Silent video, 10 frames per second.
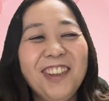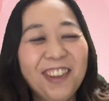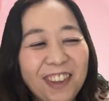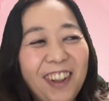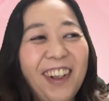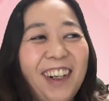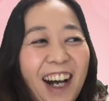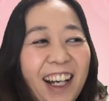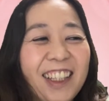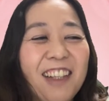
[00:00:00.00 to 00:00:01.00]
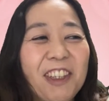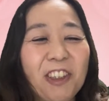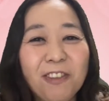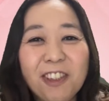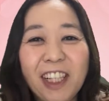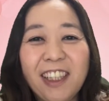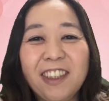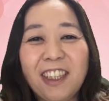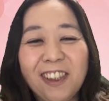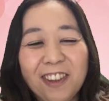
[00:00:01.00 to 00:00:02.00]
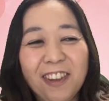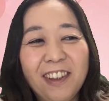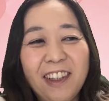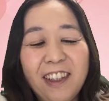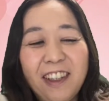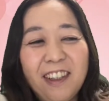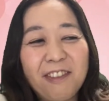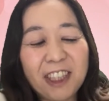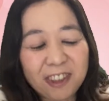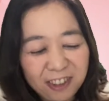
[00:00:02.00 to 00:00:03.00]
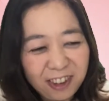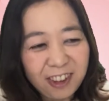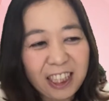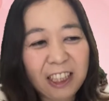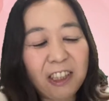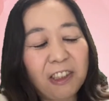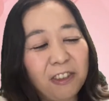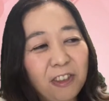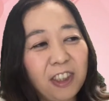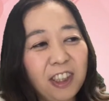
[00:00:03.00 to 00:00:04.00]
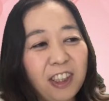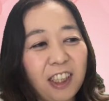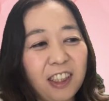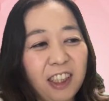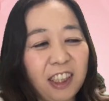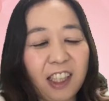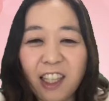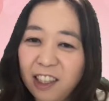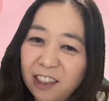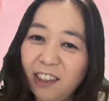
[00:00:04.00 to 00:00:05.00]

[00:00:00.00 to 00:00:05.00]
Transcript: こう、改めて思うわけですけど、まあそんなのは本当人生に1回